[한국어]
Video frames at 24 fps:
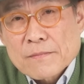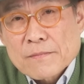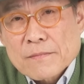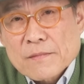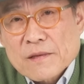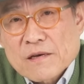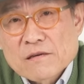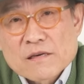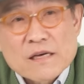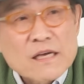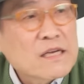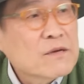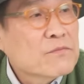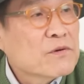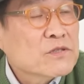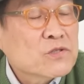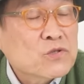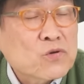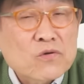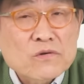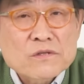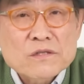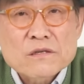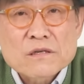그게 이번
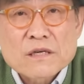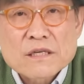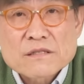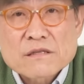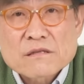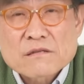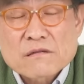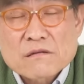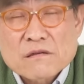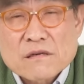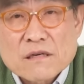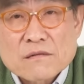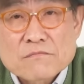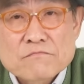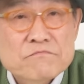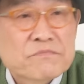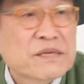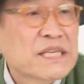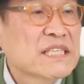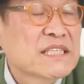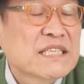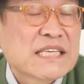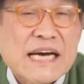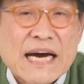총선에서 드러난
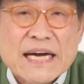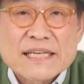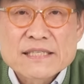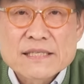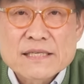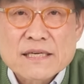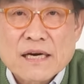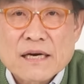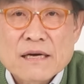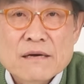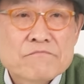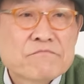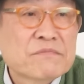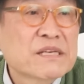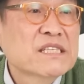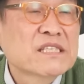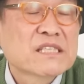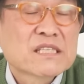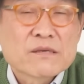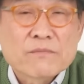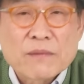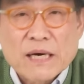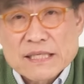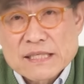민이 아니냐
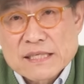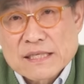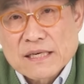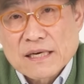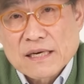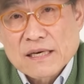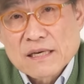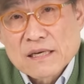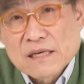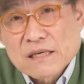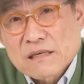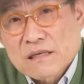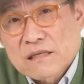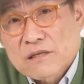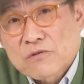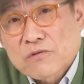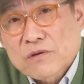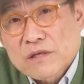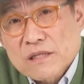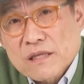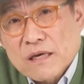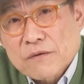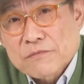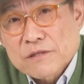민심 아니냐 그러고
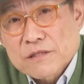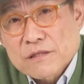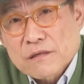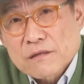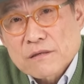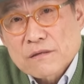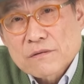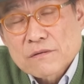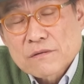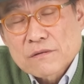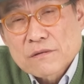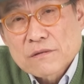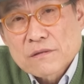있다면서요.